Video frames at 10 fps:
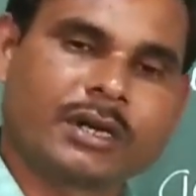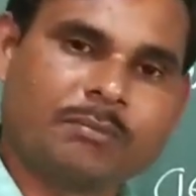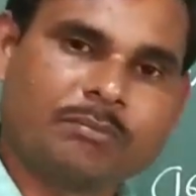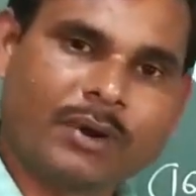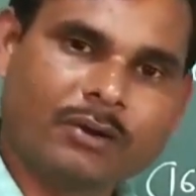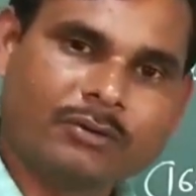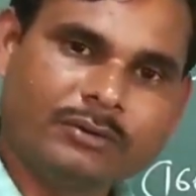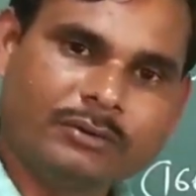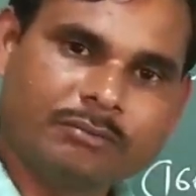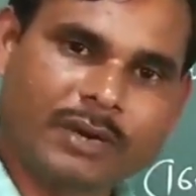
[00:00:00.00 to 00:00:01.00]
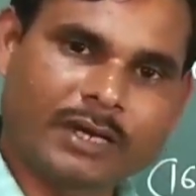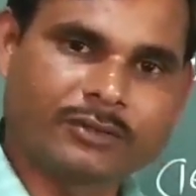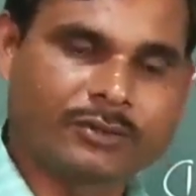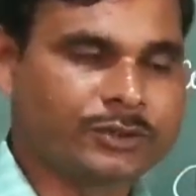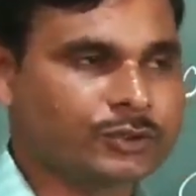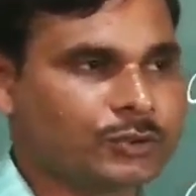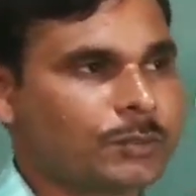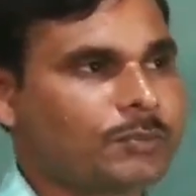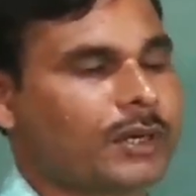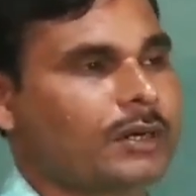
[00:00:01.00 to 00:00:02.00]
कंपाउंड
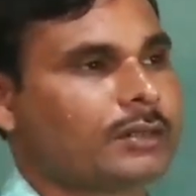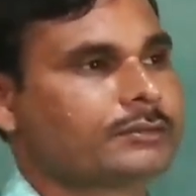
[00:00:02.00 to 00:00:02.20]
माइक्रोस्कोप का